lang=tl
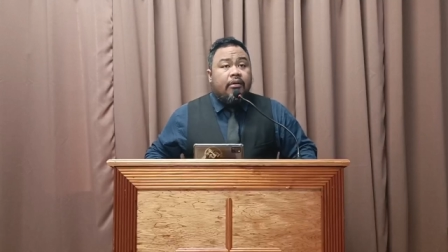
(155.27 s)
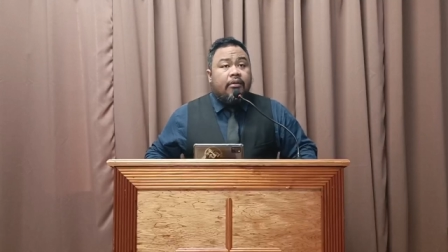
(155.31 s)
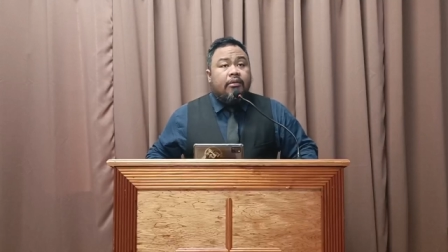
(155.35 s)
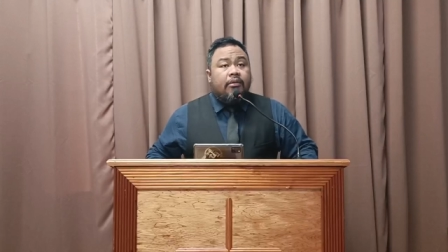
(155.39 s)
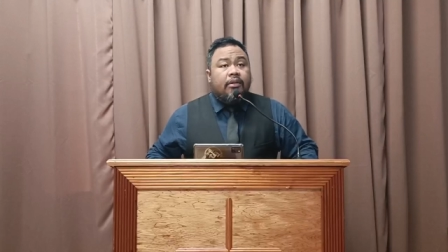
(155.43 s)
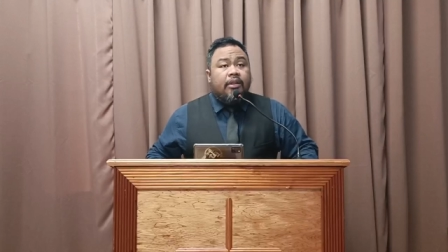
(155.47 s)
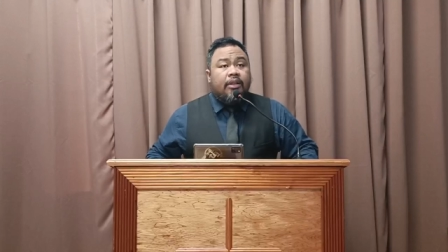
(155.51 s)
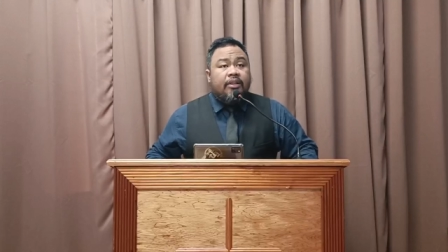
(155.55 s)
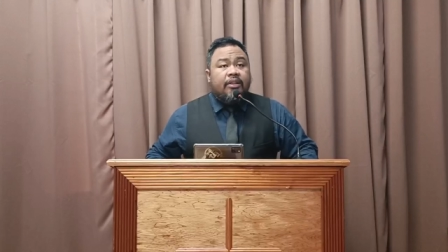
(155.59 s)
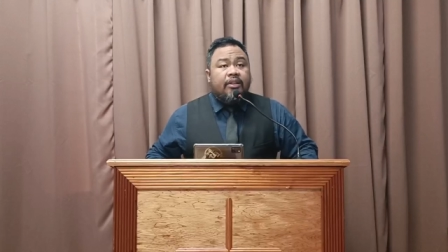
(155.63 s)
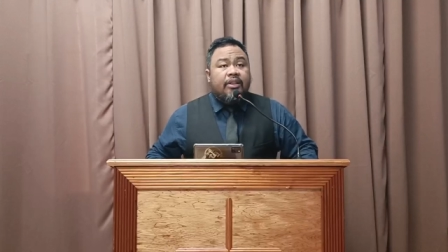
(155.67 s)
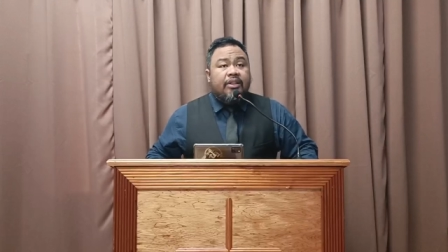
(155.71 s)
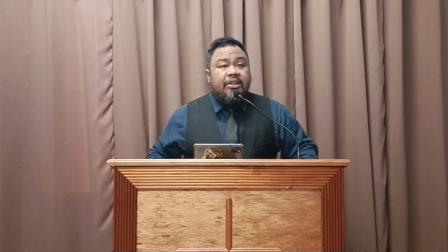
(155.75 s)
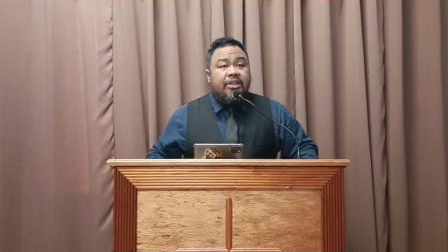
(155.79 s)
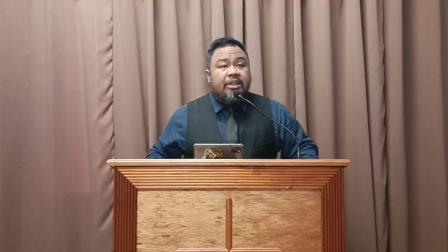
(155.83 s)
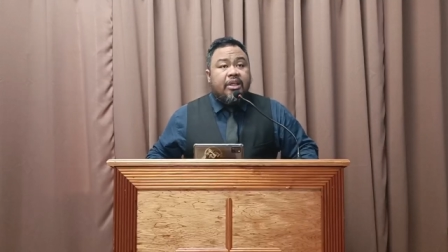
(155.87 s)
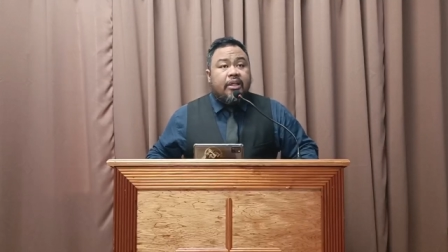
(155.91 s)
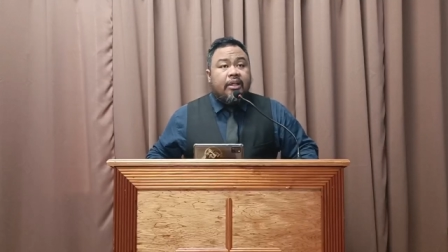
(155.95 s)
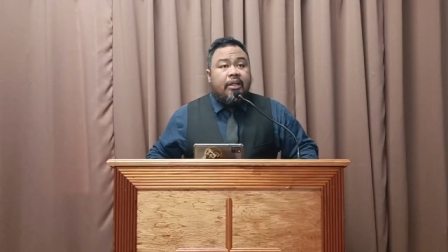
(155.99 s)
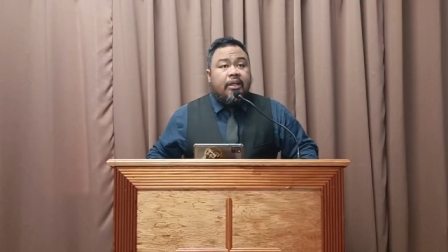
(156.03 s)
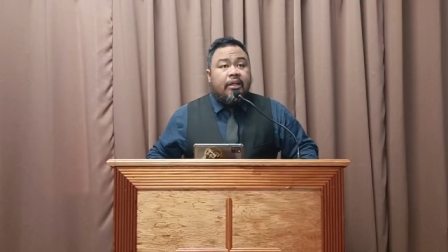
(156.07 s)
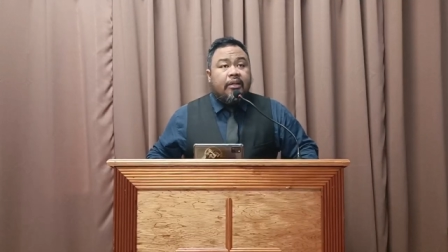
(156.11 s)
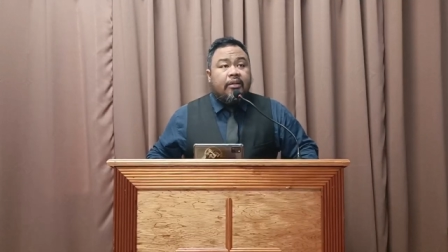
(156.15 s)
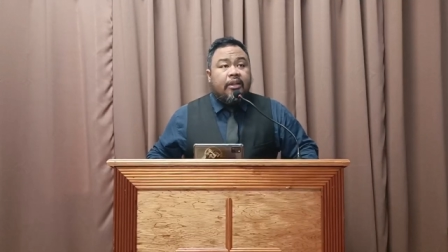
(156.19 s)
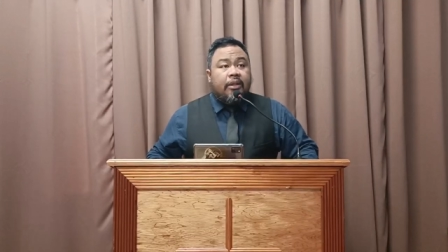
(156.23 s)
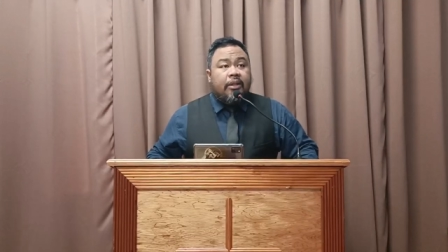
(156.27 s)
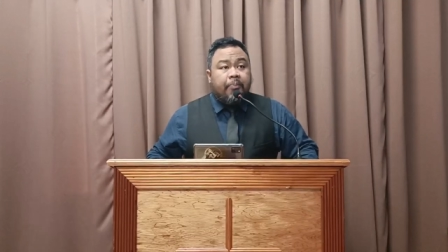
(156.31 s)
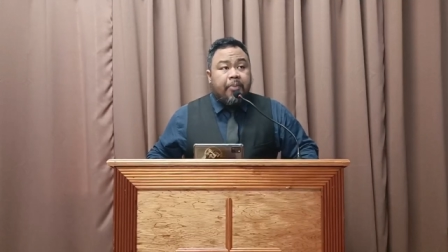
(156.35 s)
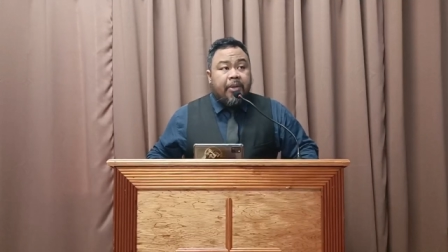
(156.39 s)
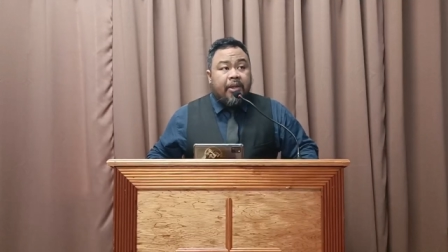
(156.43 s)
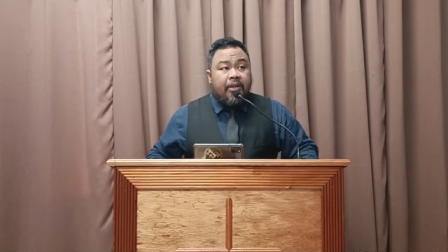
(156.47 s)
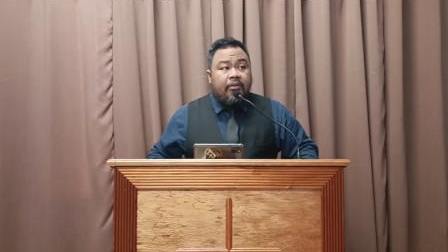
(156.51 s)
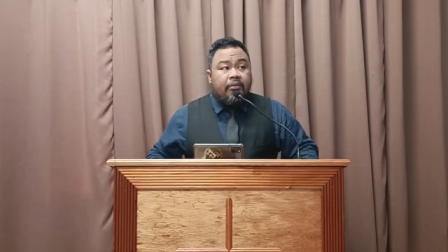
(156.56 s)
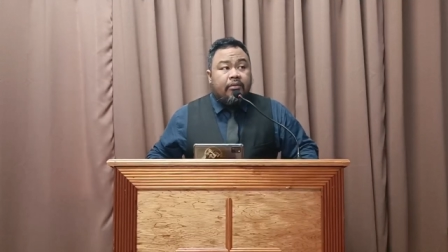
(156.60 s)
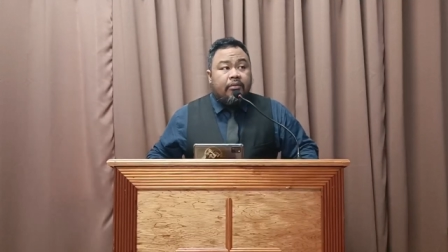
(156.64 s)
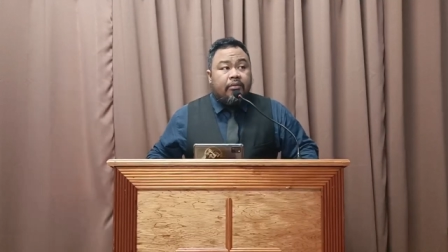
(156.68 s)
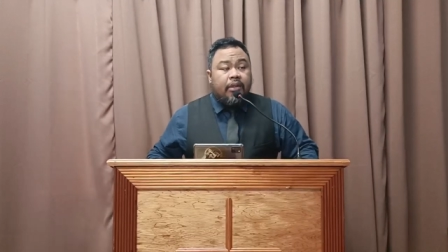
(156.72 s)
Hindi siya
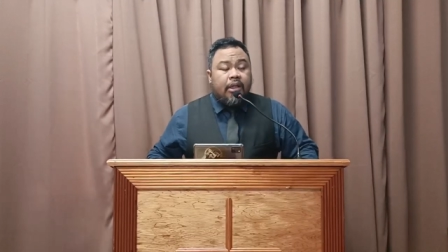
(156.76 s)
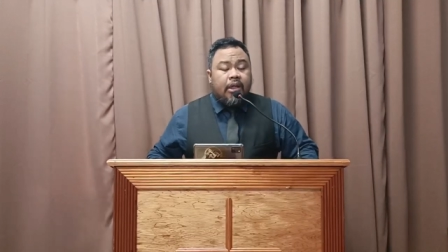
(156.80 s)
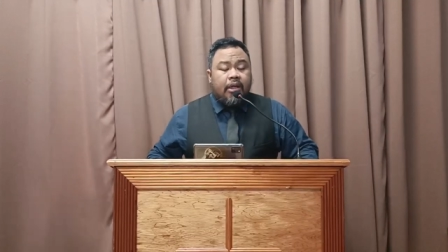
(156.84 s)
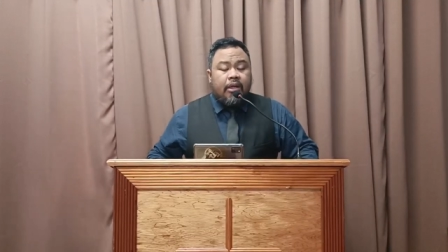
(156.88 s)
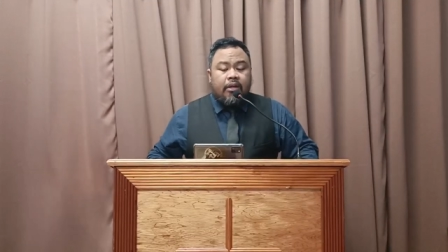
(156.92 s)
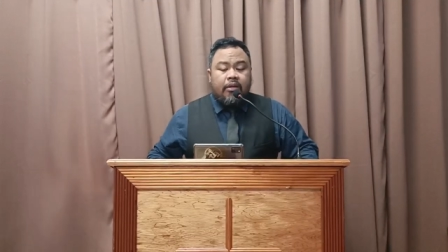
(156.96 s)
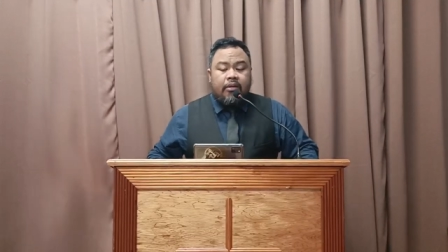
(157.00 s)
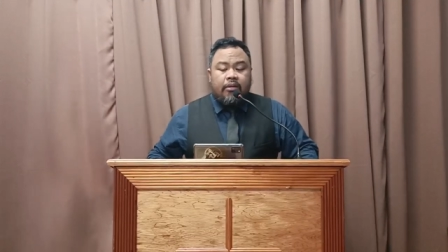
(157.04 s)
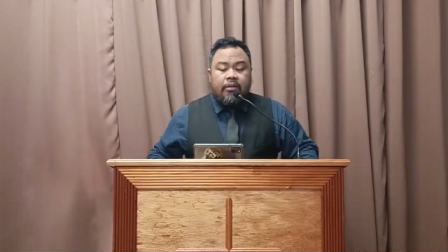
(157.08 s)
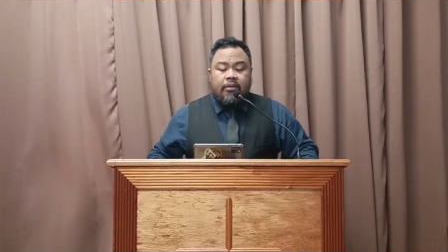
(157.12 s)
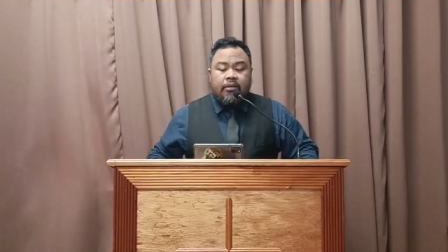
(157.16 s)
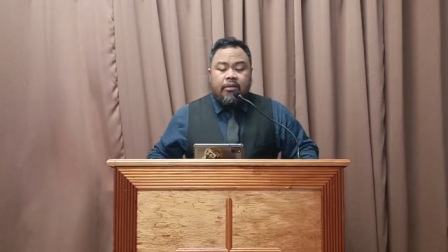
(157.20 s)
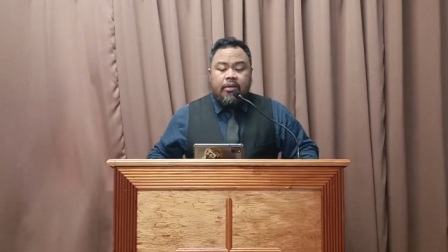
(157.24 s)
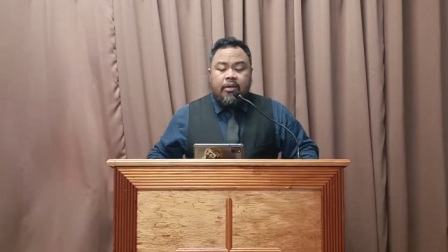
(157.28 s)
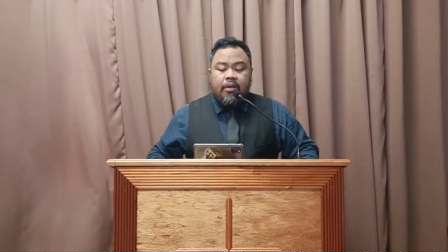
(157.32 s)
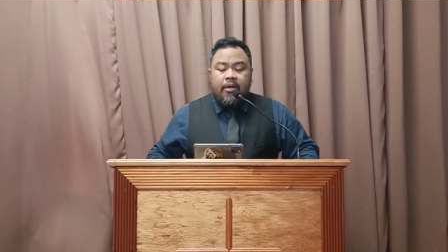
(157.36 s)
nagtipid ng